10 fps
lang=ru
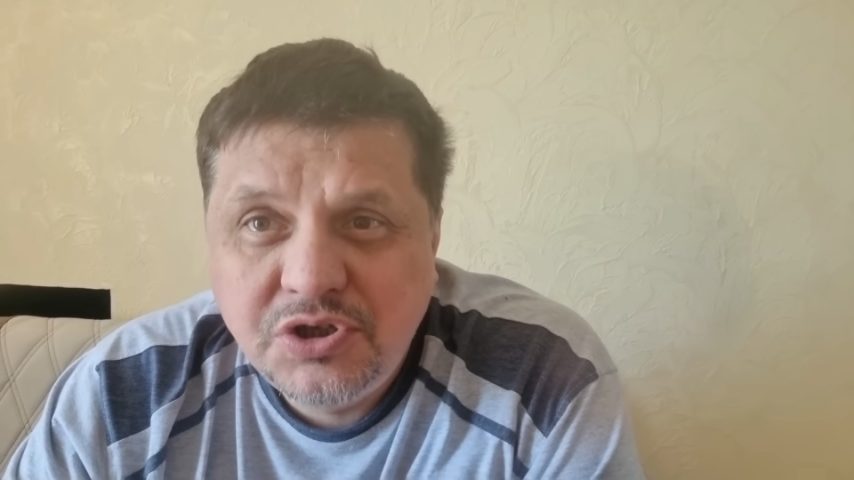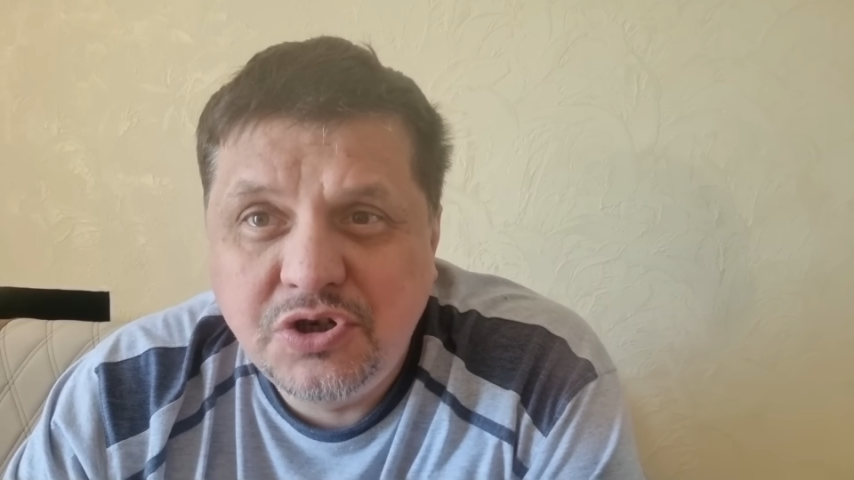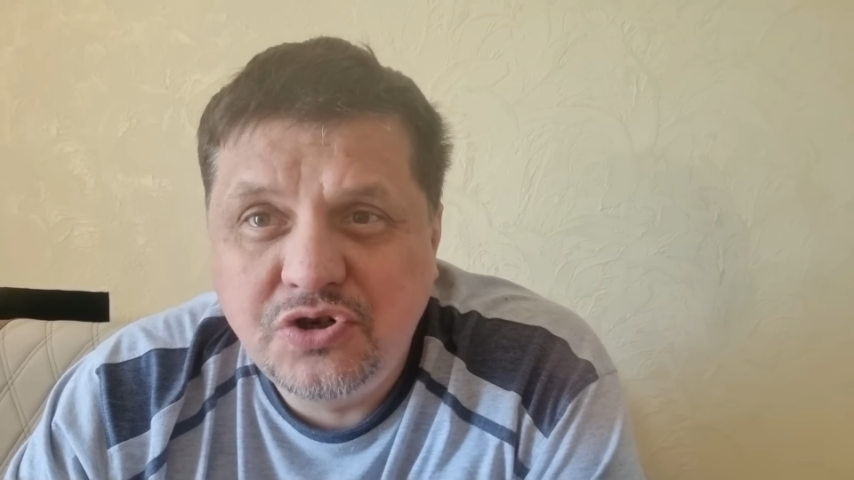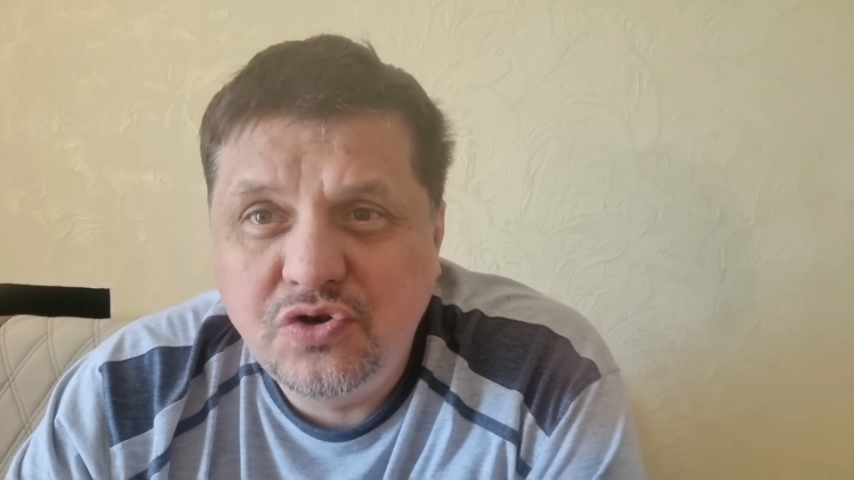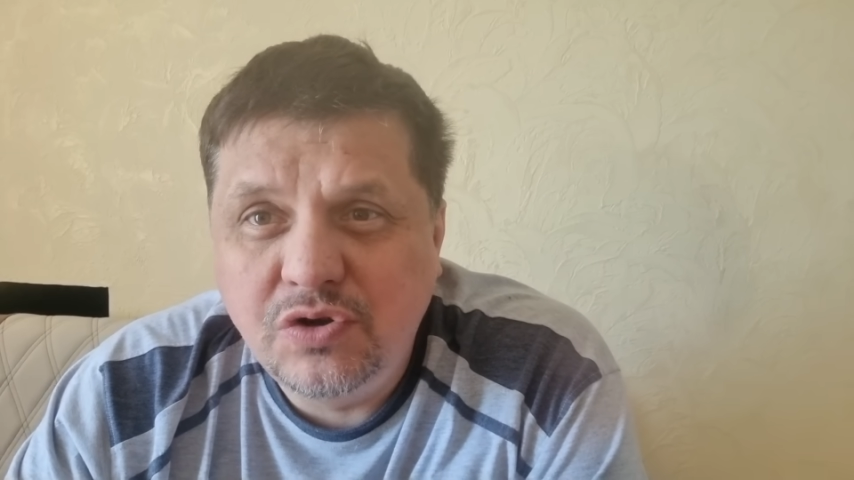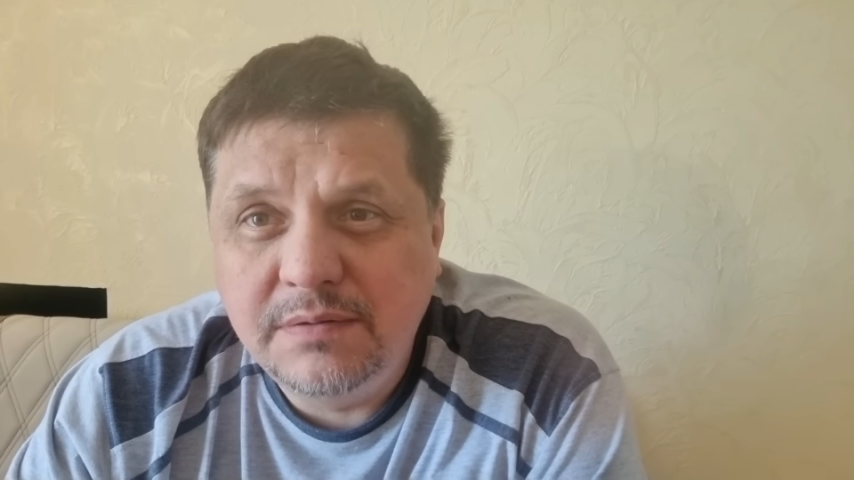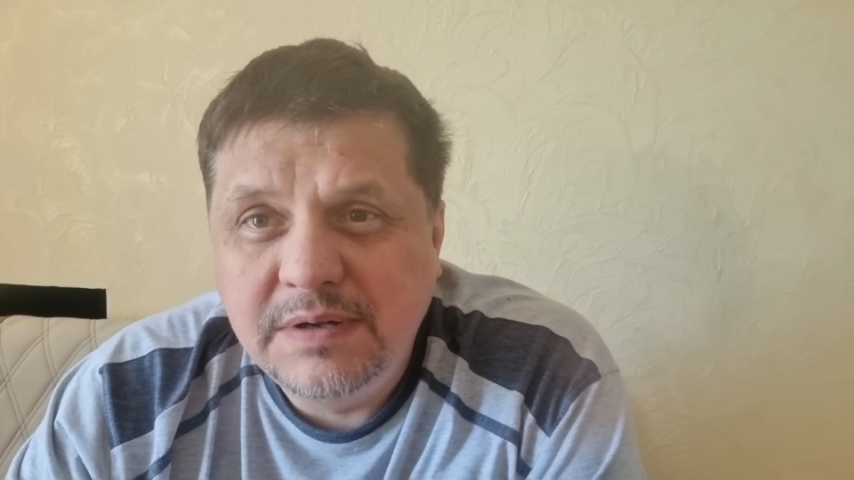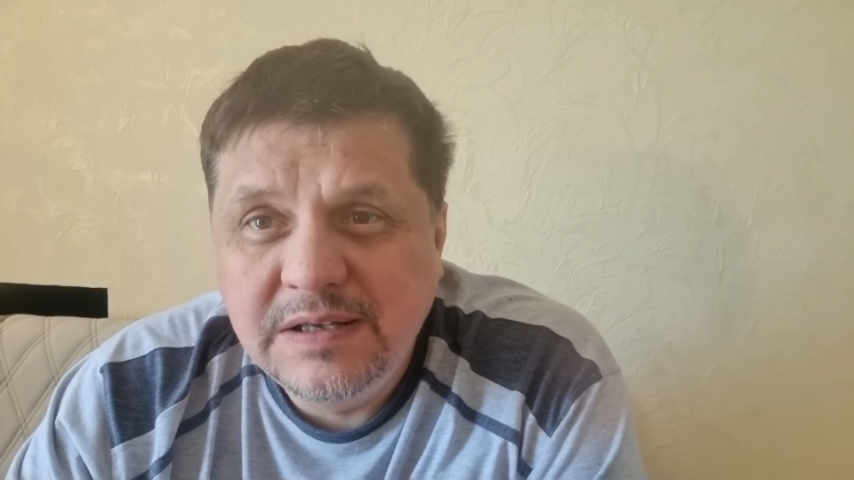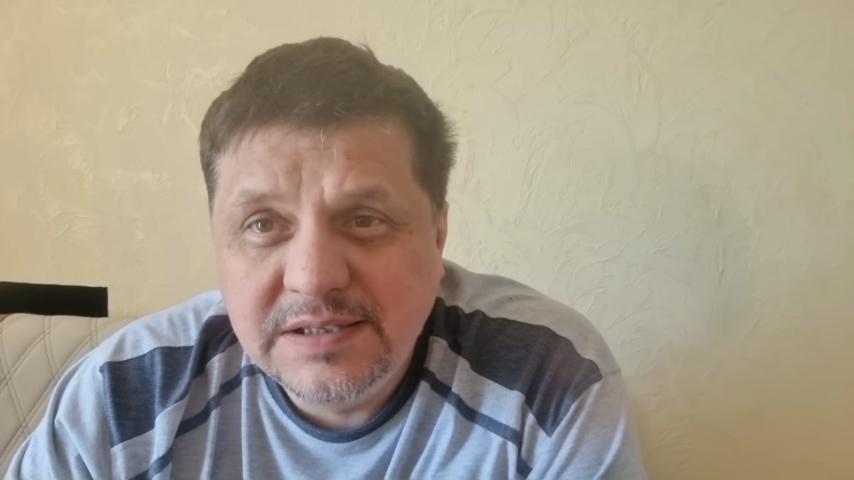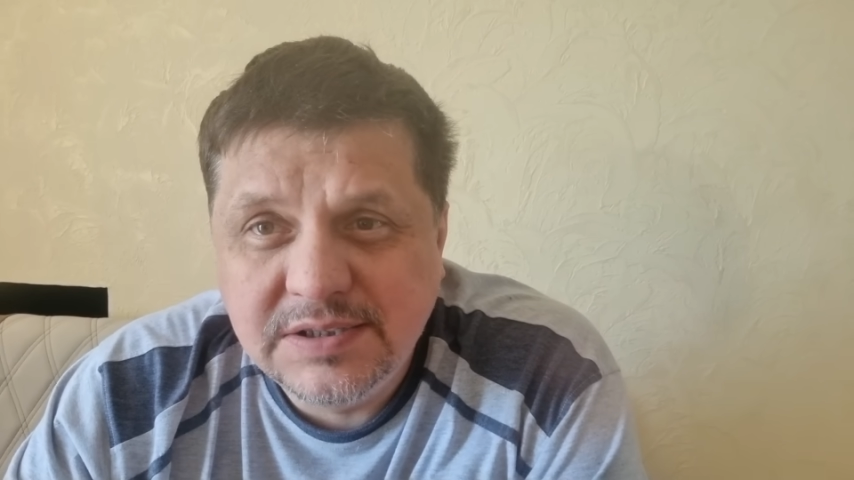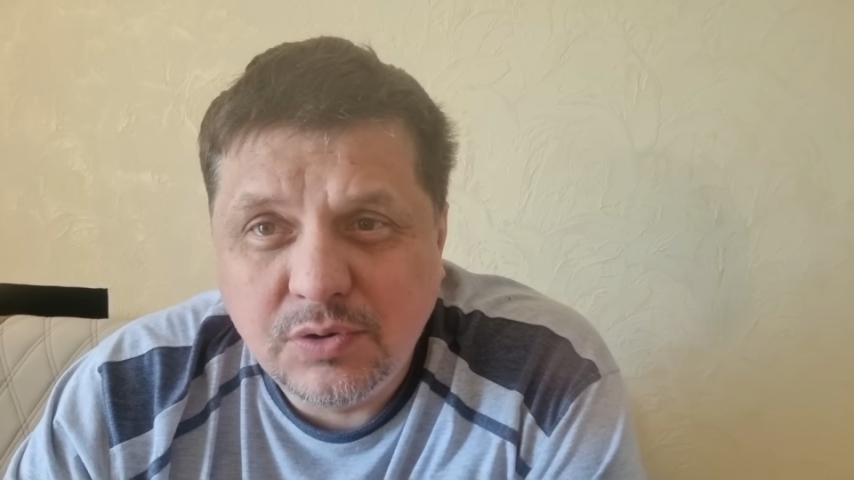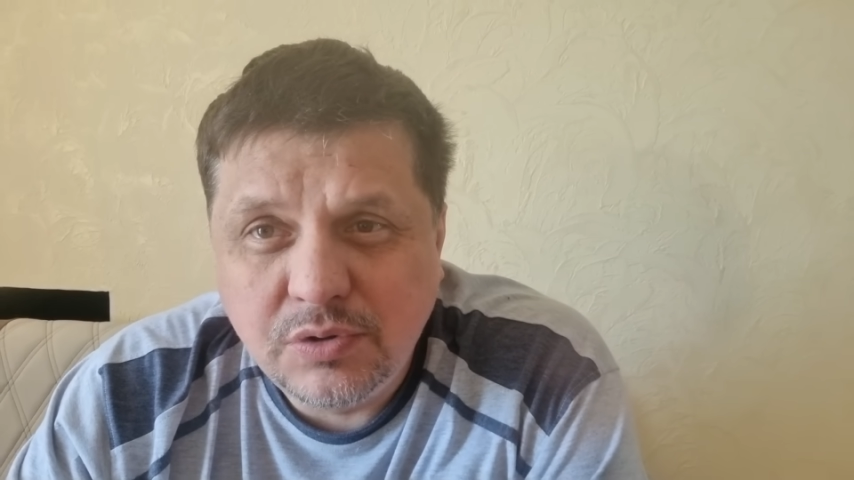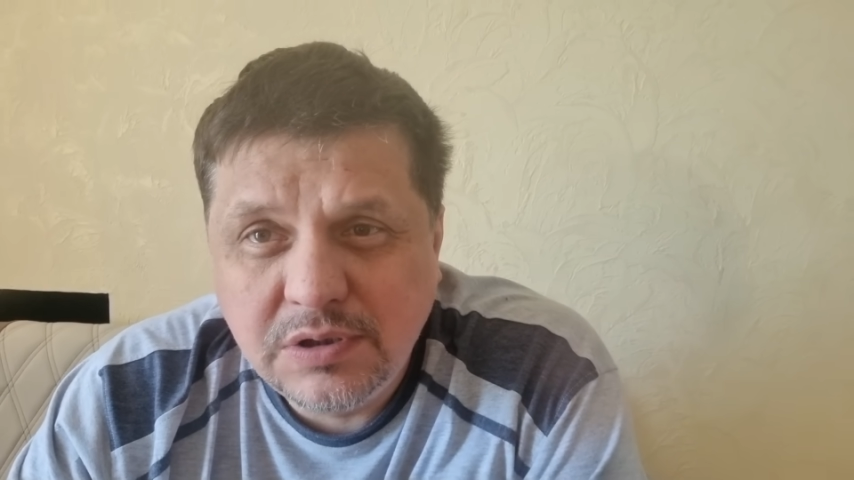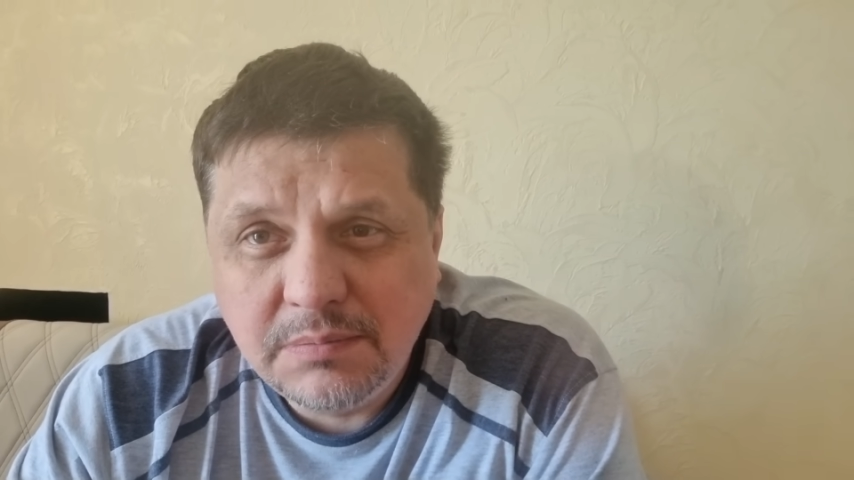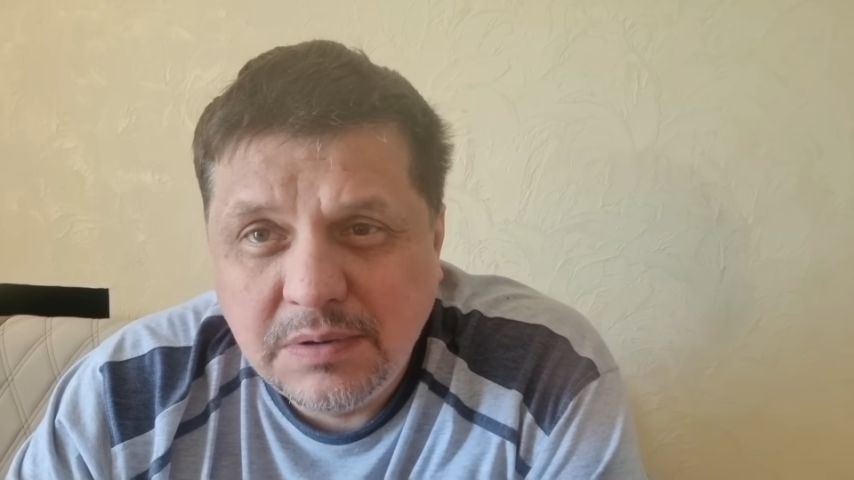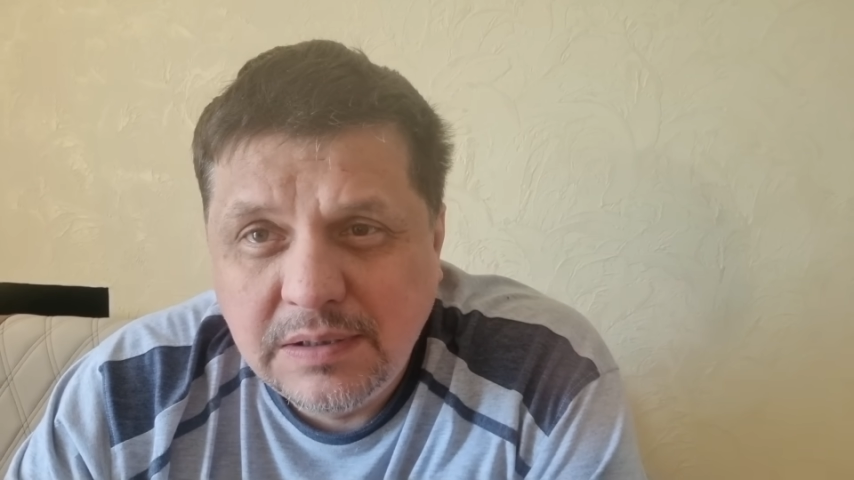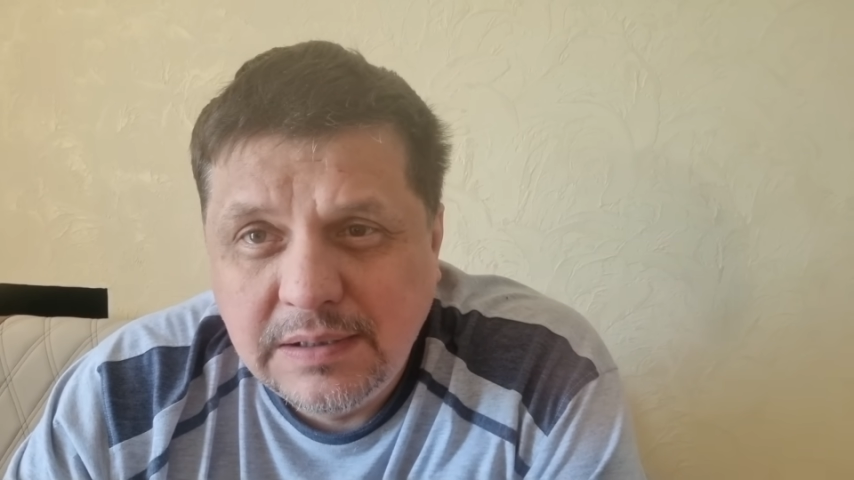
тяжелым золотом,